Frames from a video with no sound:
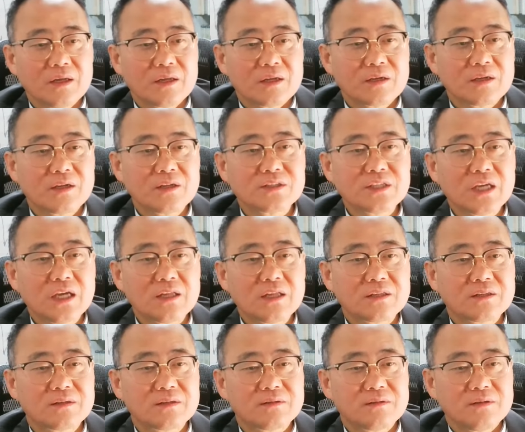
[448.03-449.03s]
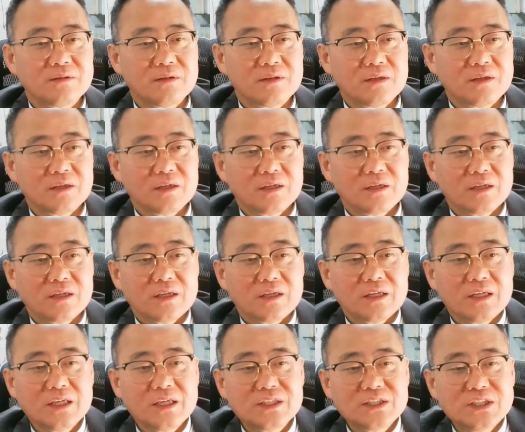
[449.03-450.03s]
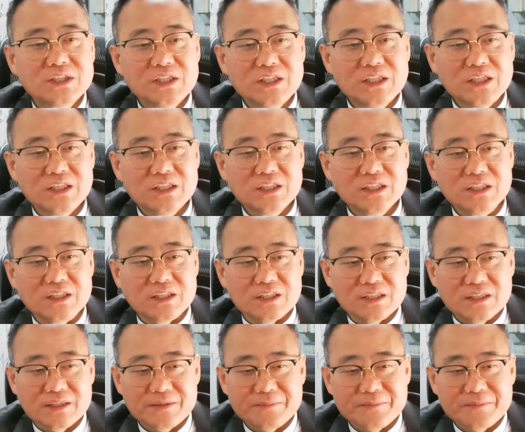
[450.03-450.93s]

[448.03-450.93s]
그래서 이제 이 시인은